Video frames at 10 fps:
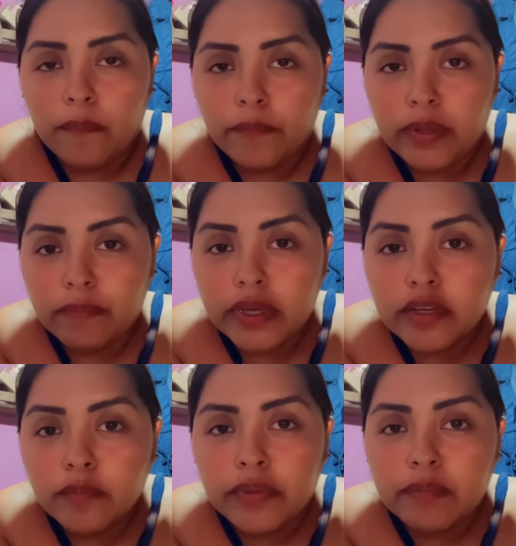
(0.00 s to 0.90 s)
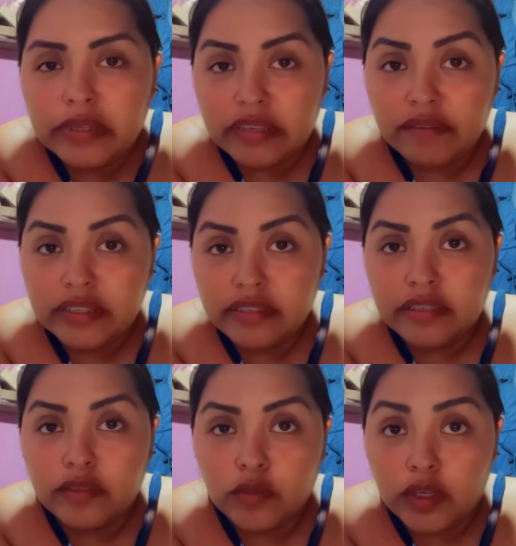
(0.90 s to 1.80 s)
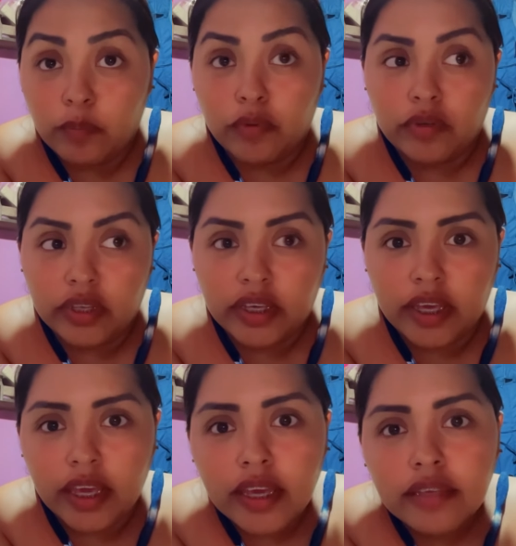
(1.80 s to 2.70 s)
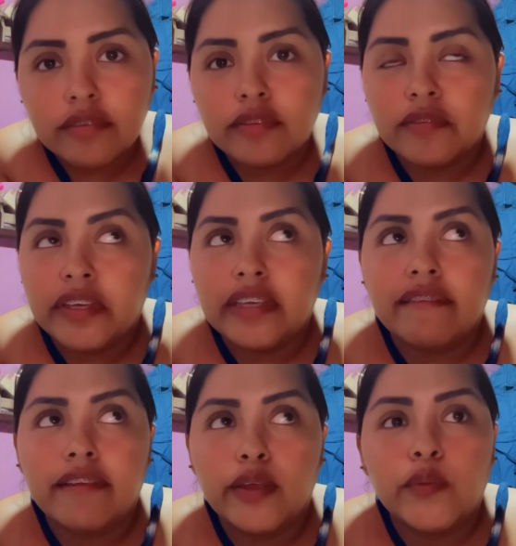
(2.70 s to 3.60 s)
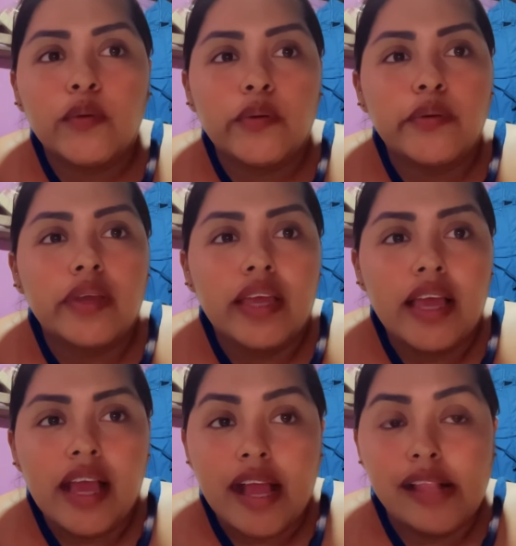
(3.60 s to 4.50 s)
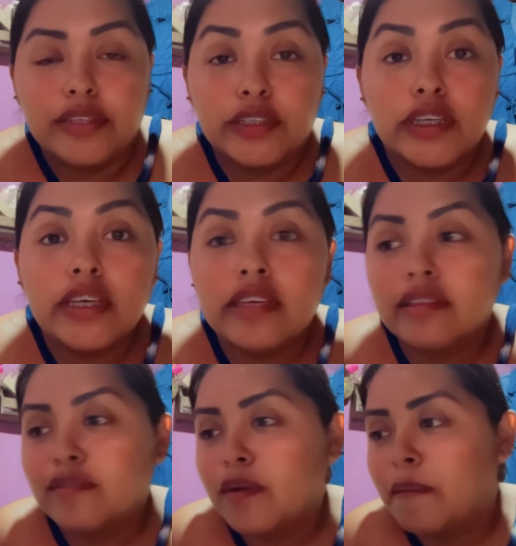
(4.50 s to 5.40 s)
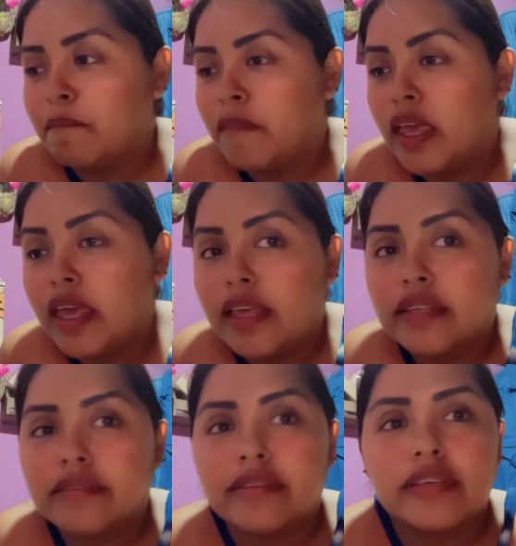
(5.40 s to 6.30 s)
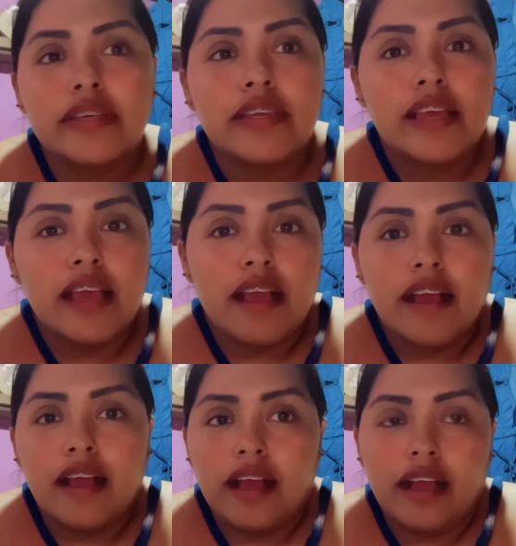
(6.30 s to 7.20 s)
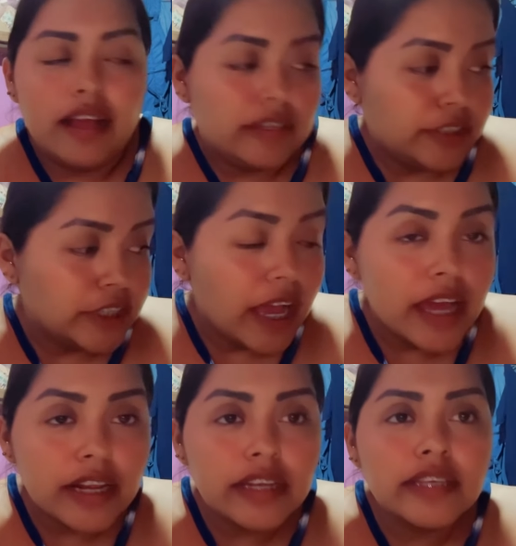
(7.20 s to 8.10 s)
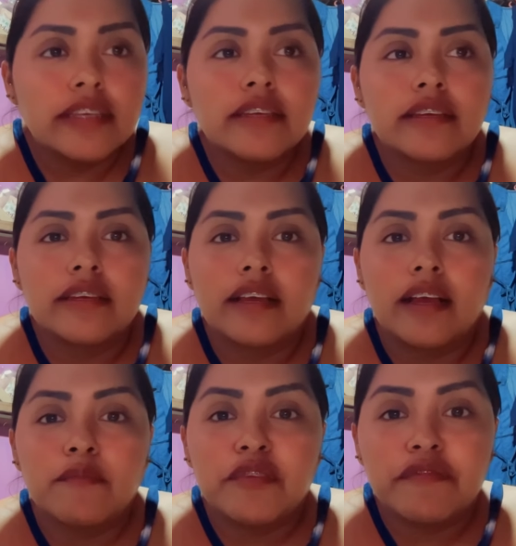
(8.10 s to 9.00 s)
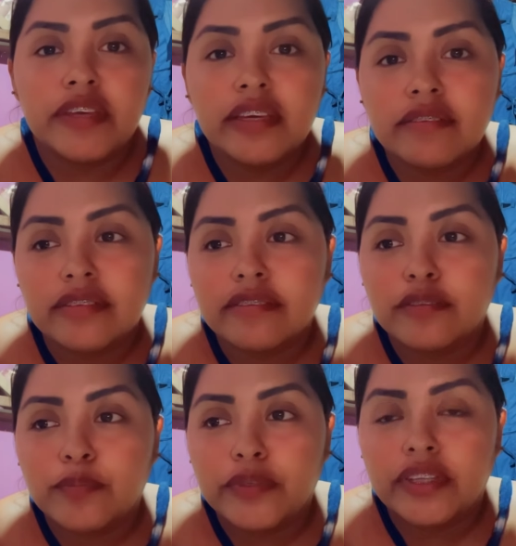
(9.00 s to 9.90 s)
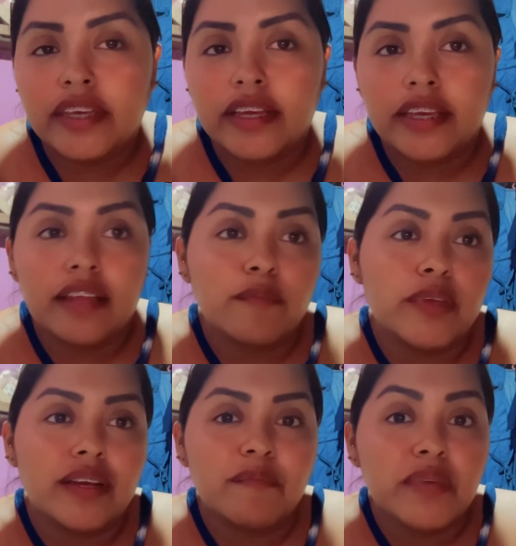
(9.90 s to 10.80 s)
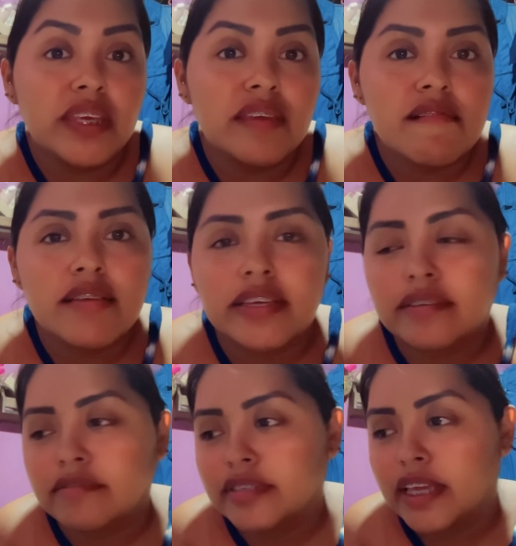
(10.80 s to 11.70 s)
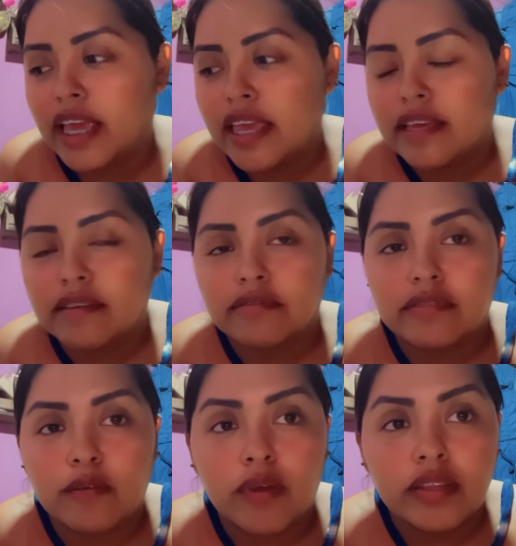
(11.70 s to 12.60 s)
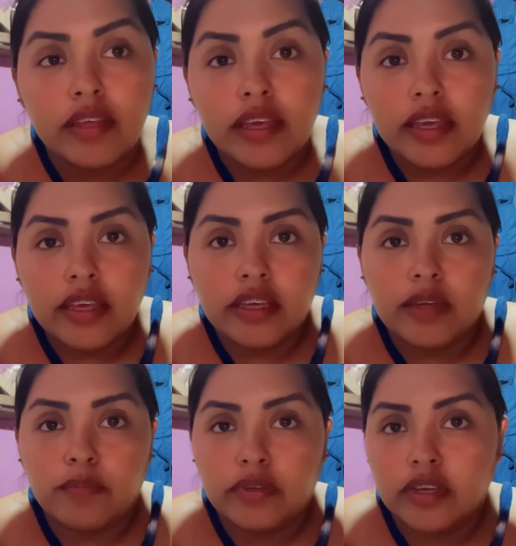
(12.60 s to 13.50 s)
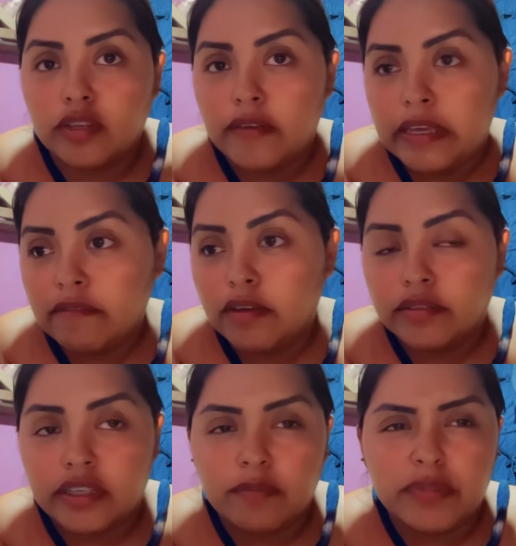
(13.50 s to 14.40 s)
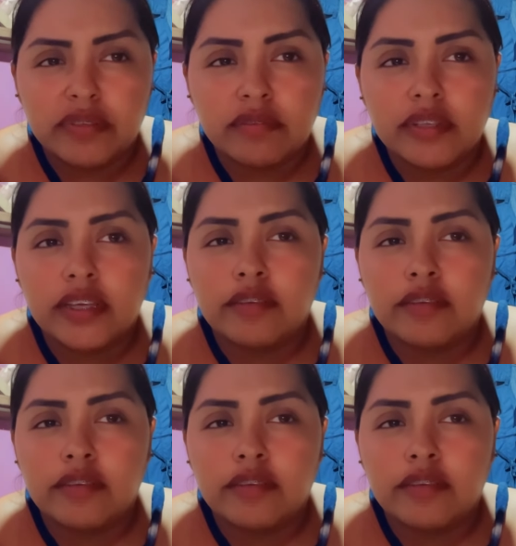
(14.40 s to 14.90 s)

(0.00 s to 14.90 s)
Primero, pues me estaban diciendo que por qué yo no había llevado al chino, a Messi, a Charlie, a mi fiesta, se suponía que eran mis amigos y que no sé qué y que no sé cuánto, y que por qué no había llevado a otras personas.